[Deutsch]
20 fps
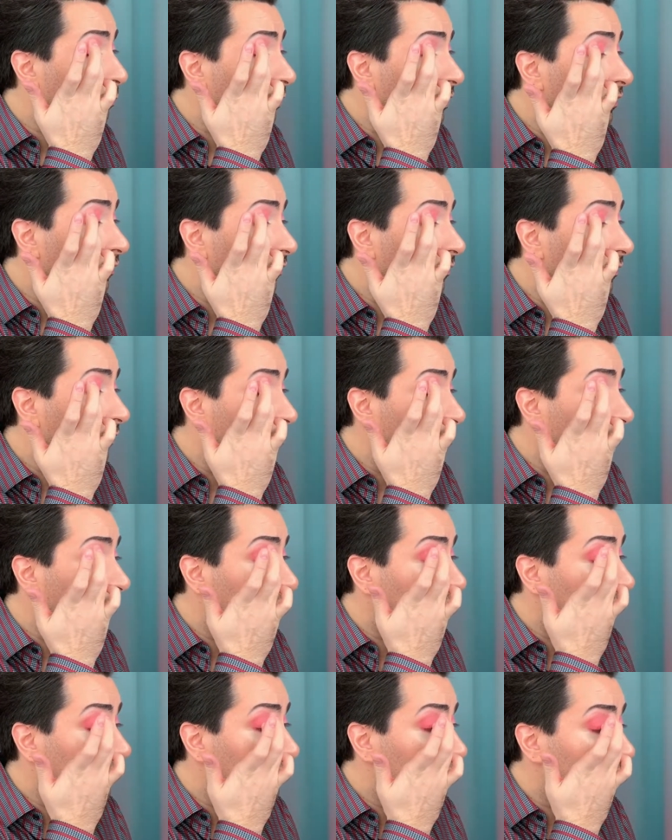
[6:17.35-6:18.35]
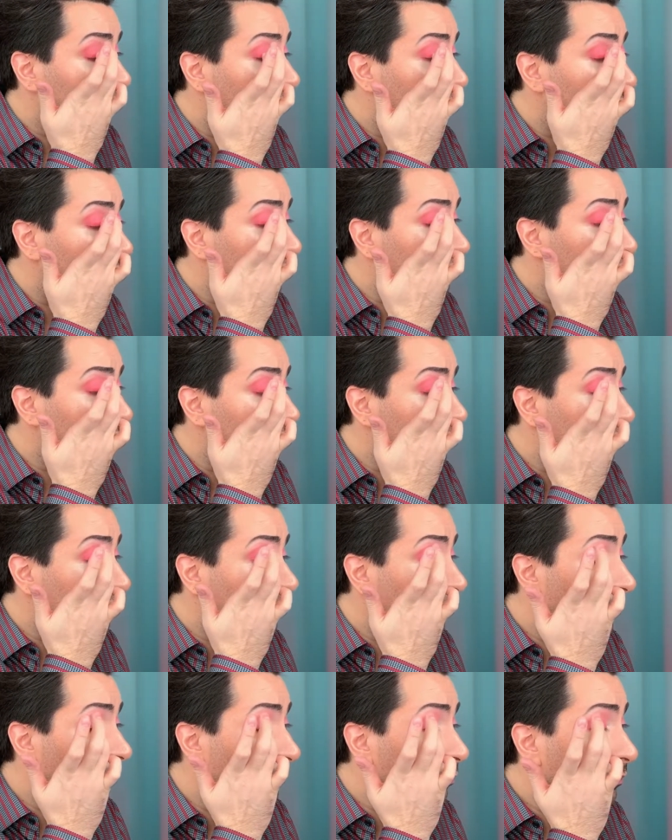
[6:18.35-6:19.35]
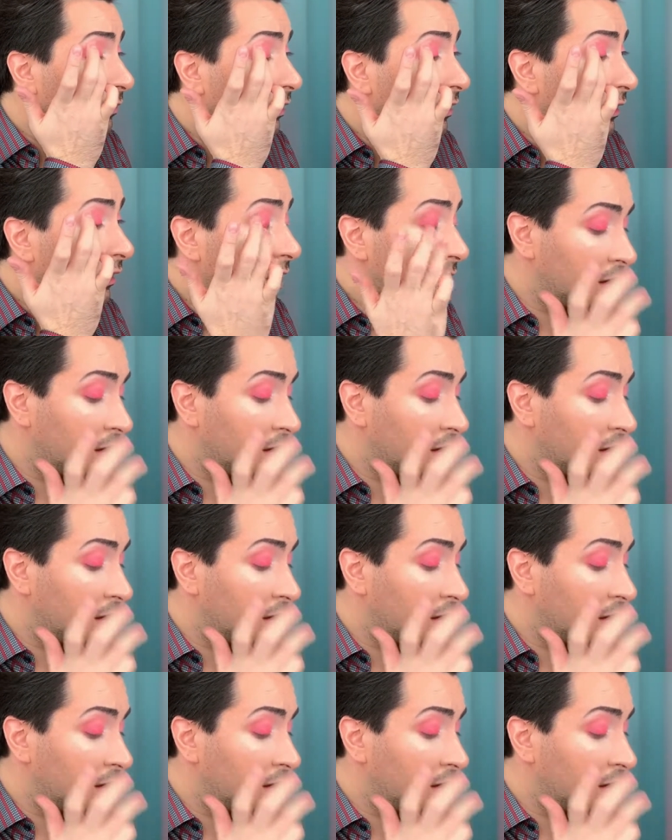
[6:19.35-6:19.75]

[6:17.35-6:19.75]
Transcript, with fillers: beweglichen Augenlid haben.